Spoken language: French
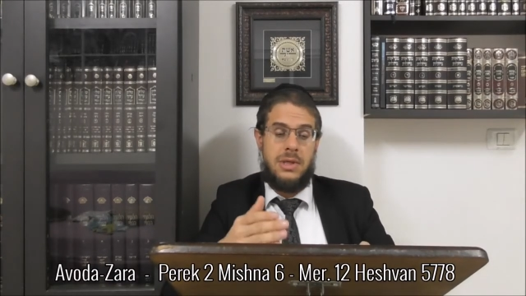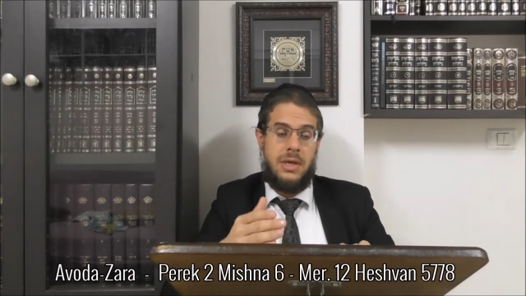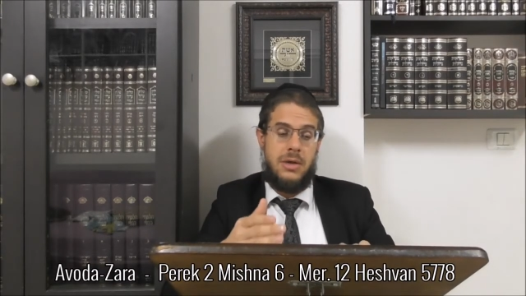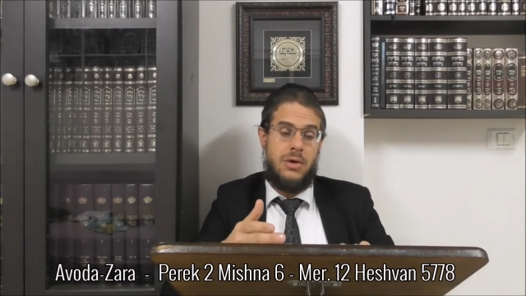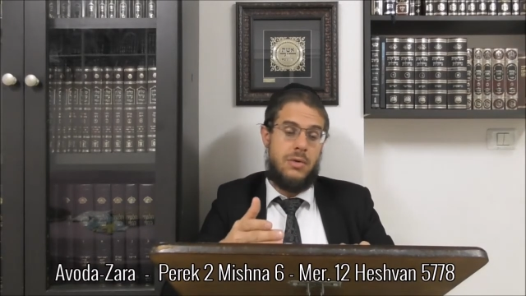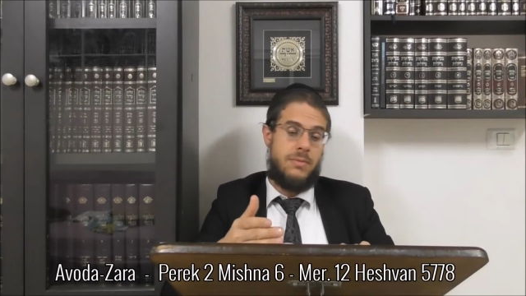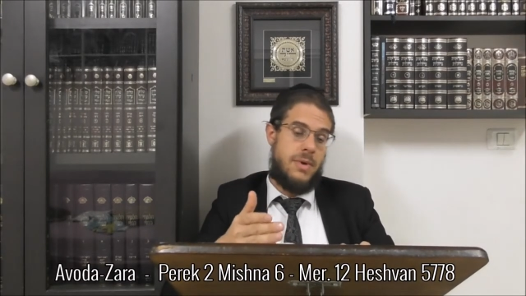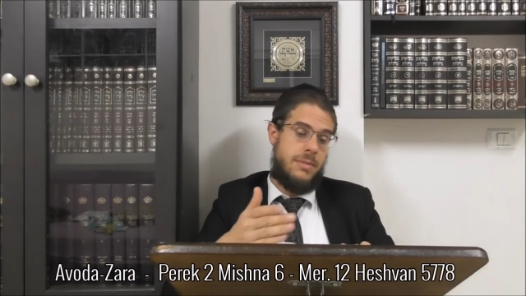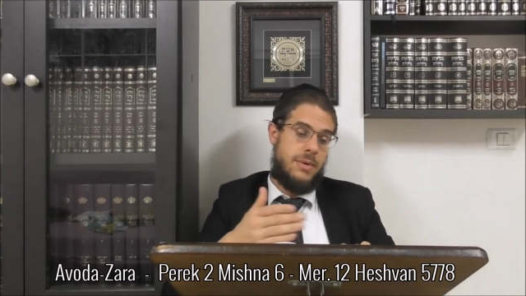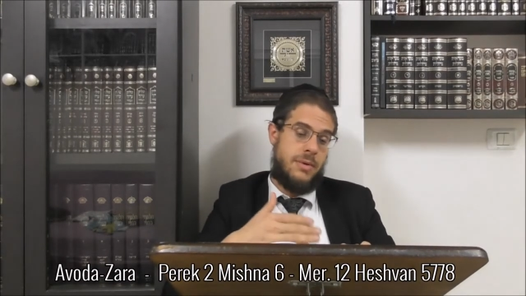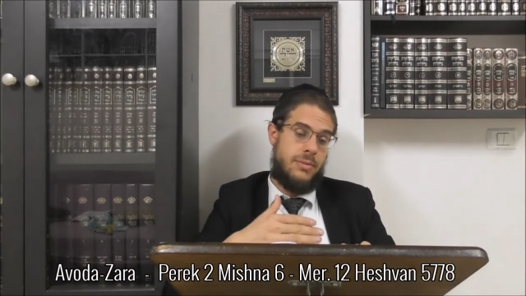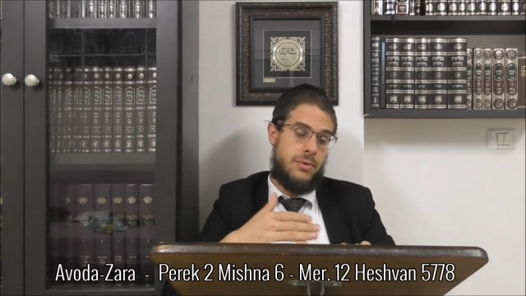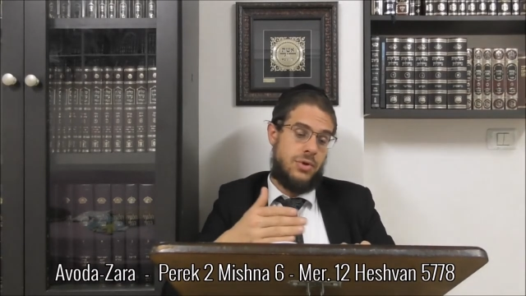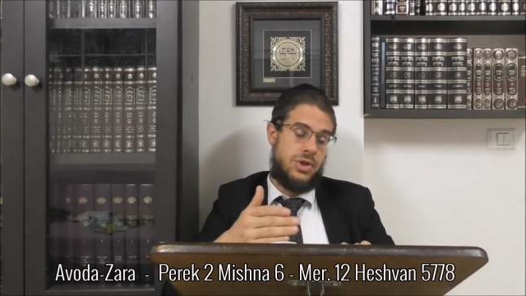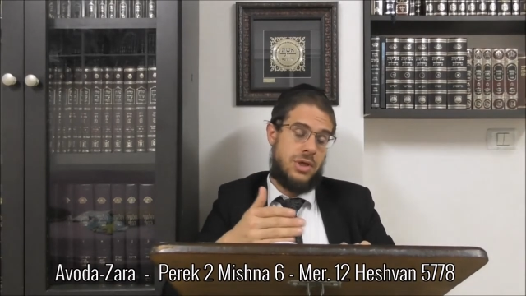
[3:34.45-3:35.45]
d'ailleurs même les
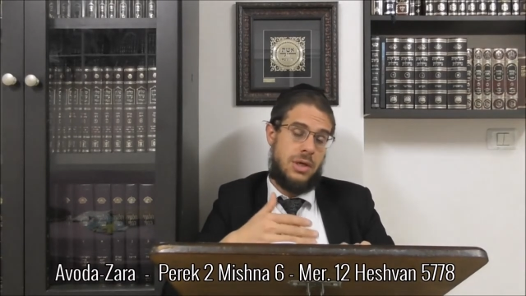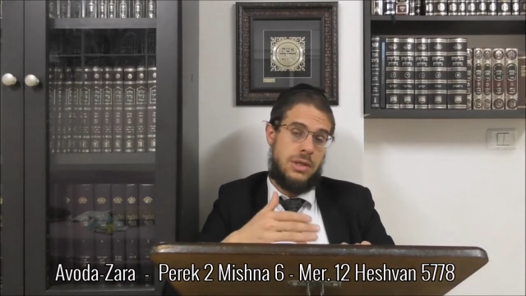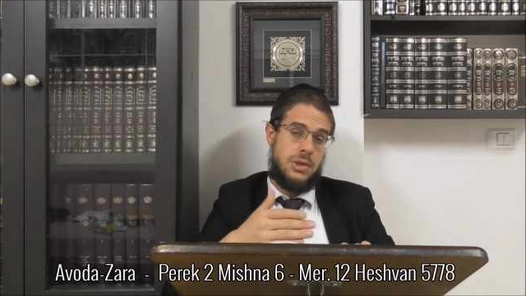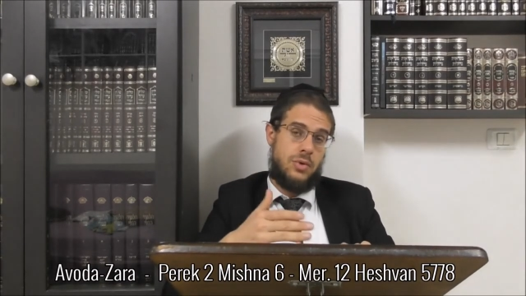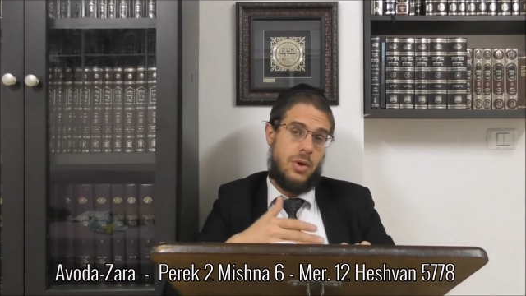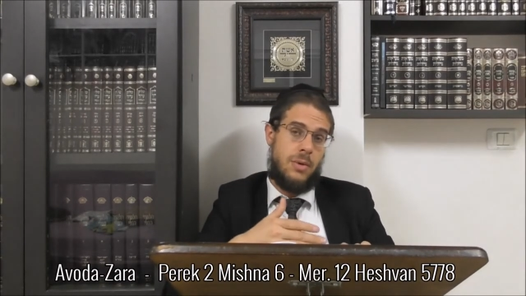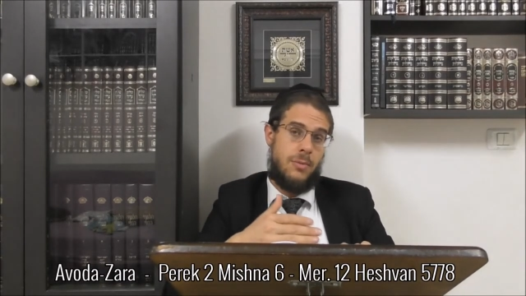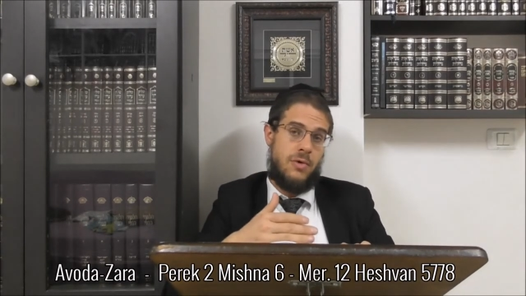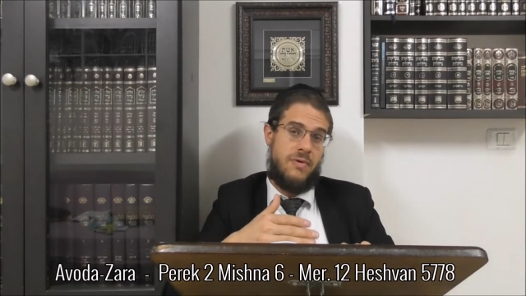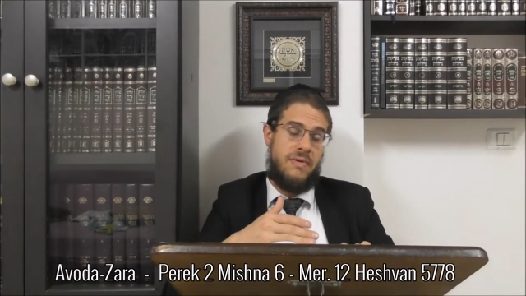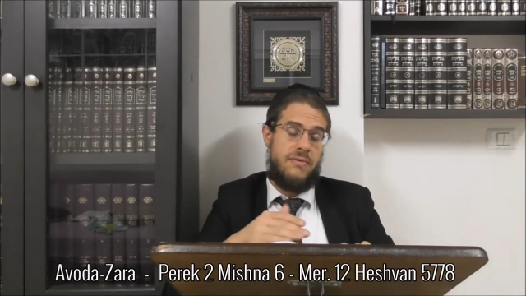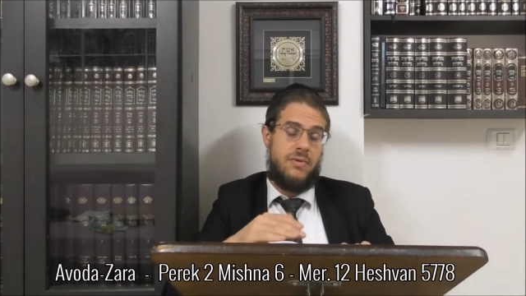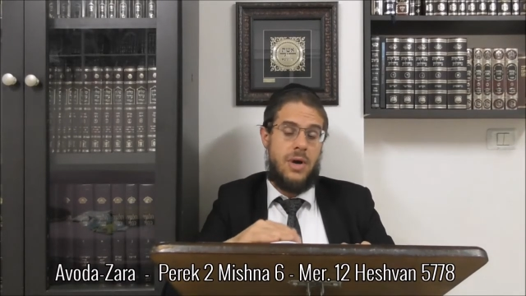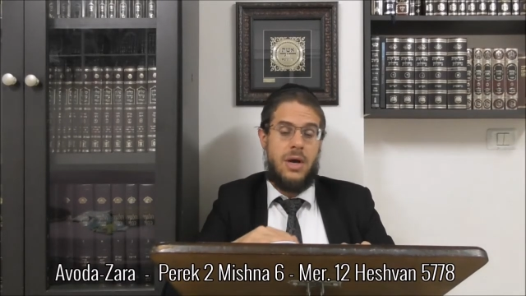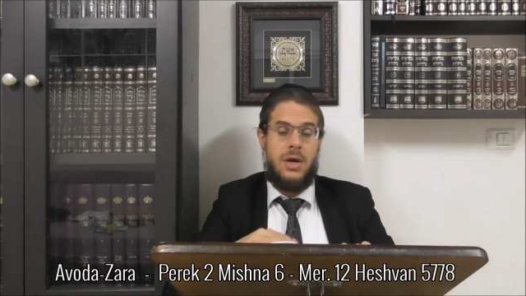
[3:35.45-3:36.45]
prochains issourim qu'on va
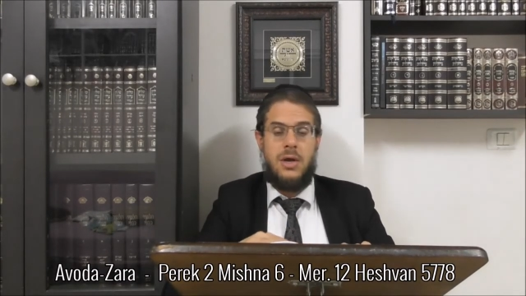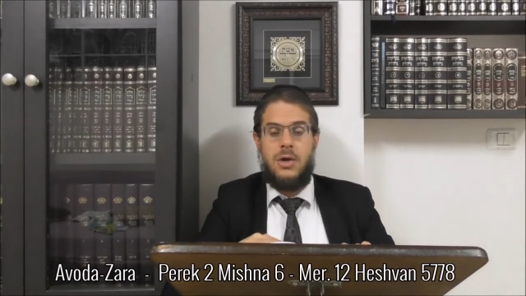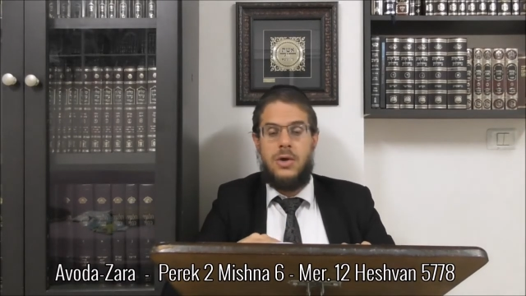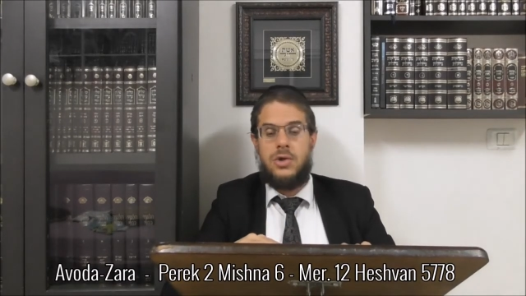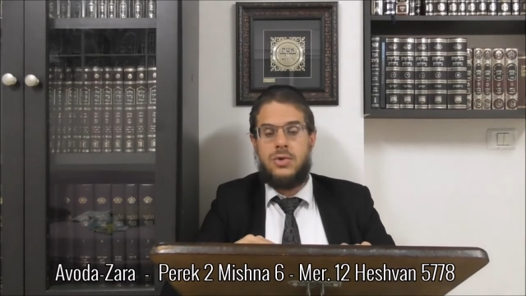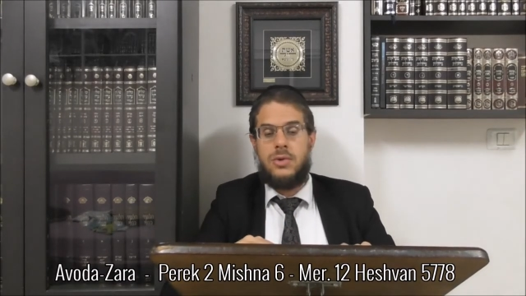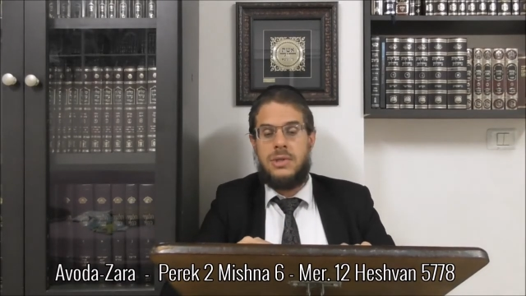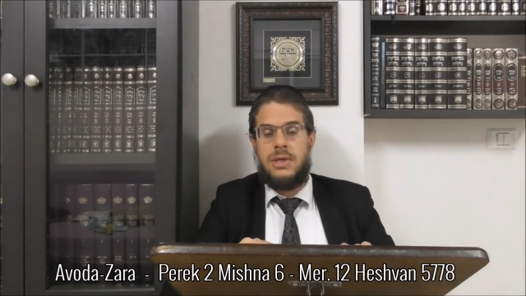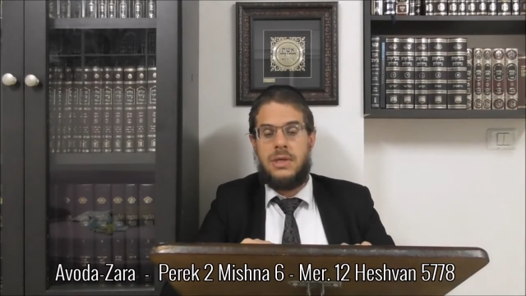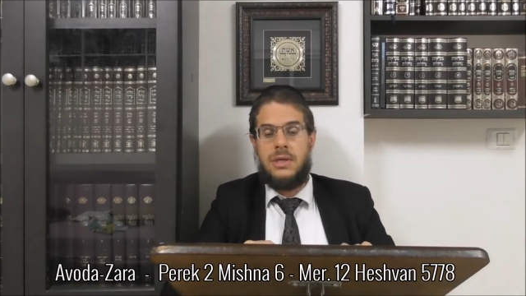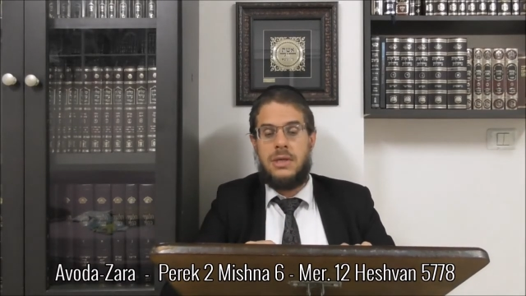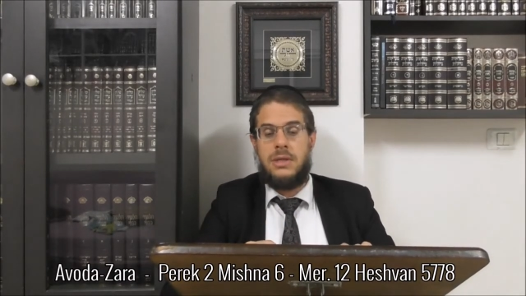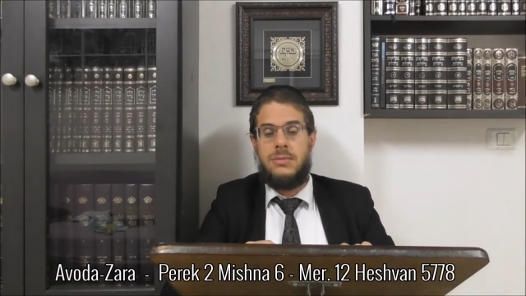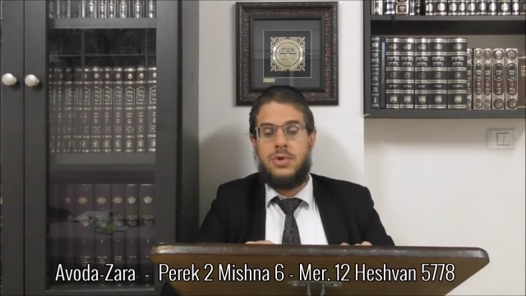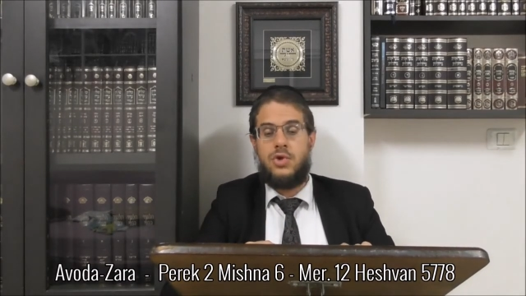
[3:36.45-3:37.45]
voir sont aussi
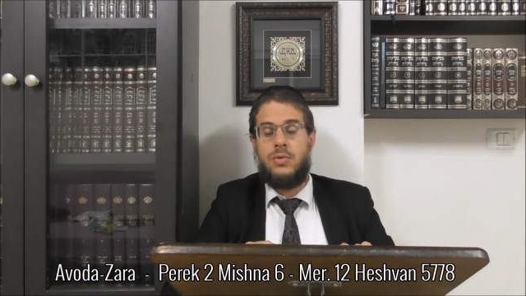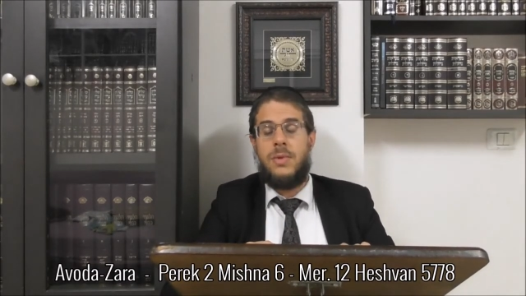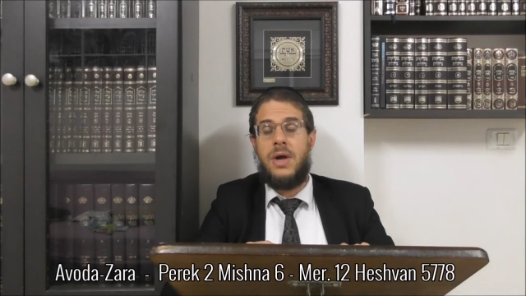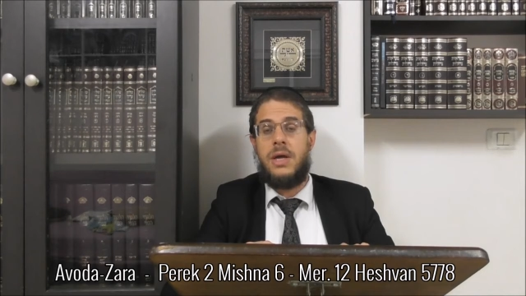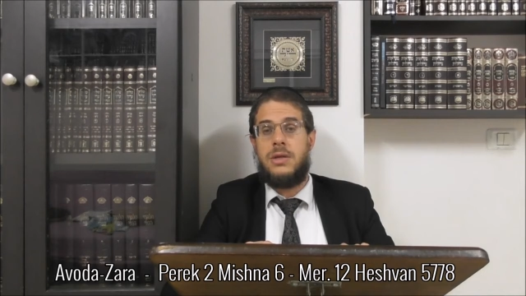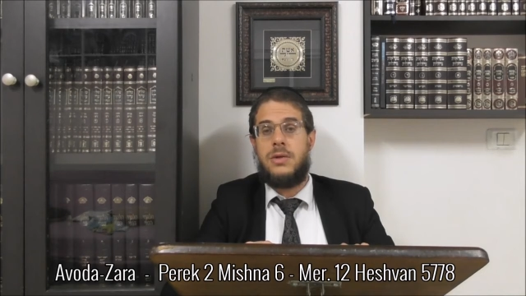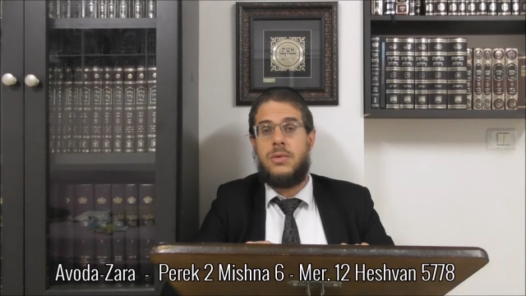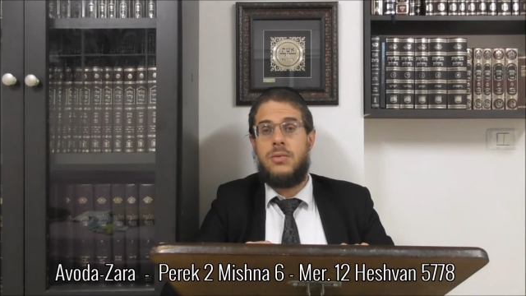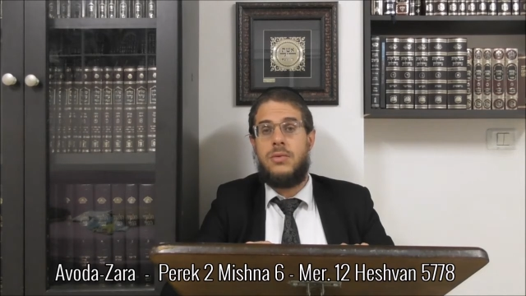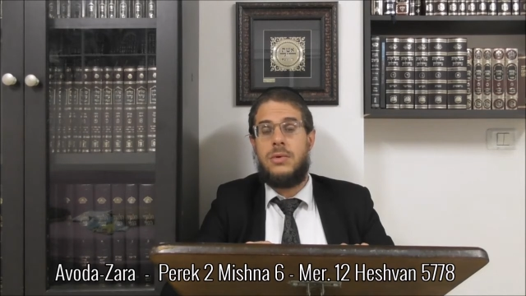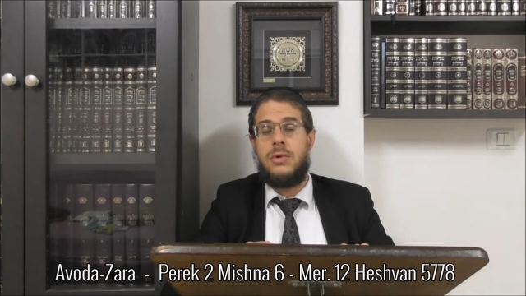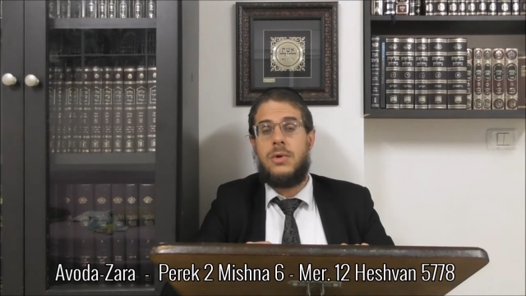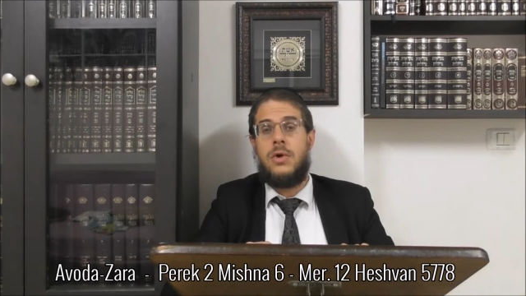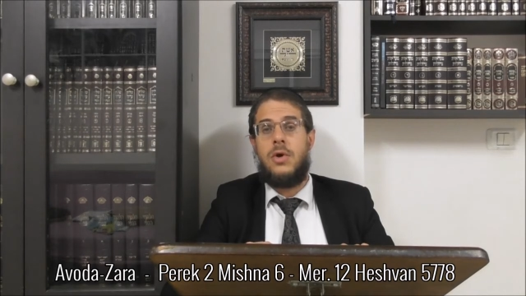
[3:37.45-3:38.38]
interdits Mishum Khatnout,